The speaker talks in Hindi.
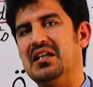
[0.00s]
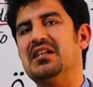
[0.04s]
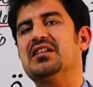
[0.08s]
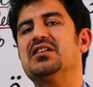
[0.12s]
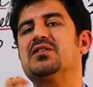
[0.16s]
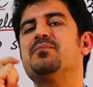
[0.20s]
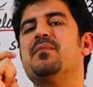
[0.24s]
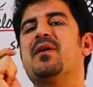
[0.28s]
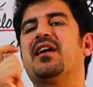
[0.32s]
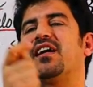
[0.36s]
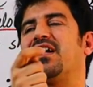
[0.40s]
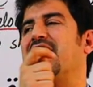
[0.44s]

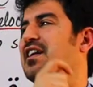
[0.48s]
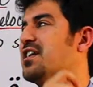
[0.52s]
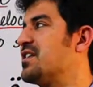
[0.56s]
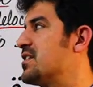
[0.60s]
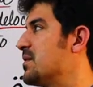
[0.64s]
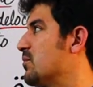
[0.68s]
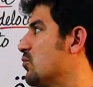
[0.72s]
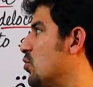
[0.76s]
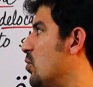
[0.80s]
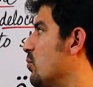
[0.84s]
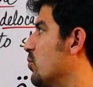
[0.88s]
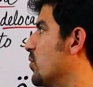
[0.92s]
इस
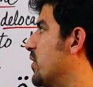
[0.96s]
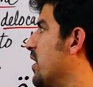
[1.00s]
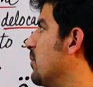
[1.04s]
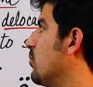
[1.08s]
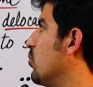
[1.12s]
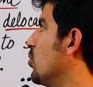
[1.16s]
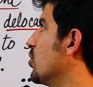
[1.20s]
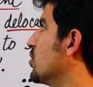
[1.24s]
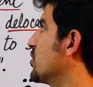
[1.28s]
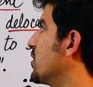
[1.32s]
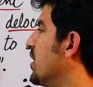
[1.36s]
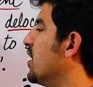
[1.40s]
मैकेनिज्म को हम क्या
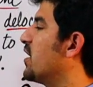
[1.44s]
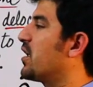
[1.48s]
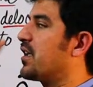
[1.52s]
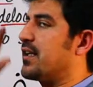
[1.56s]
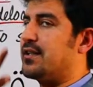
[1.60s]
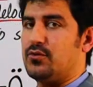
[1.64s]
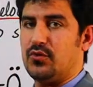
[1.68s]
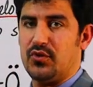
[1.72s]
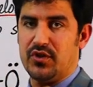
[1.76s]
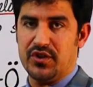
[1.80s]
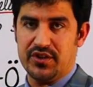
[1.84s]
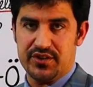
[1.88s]
बोलते हैं
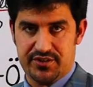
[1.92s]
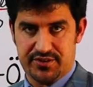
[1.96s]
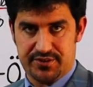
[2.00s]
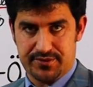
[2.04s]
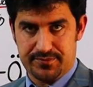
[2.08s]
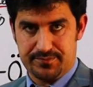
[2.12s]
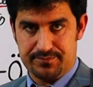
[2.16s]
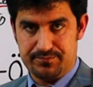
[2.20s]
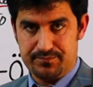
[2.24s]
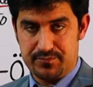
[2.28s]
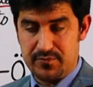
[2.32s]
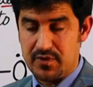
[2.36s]

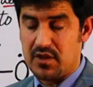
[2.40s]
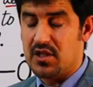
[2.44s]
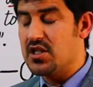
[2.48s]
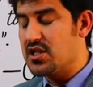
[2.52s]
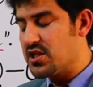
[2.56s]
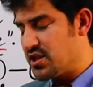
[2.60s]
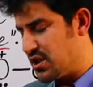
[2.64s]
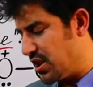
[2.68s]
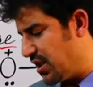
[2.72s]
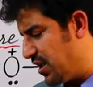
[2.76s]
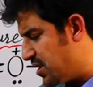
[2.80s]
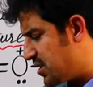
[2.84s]
रेजोनेंस
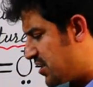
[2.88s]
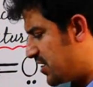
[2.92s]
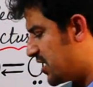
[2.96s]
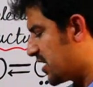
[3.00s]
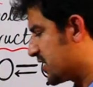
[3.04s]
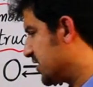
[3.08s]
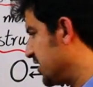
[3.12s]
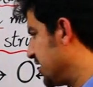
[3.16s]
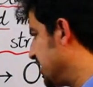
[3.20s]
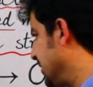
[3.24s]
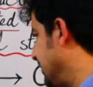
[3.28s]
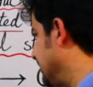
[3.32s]
चले जी
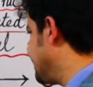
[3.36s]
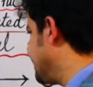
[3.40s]
देखते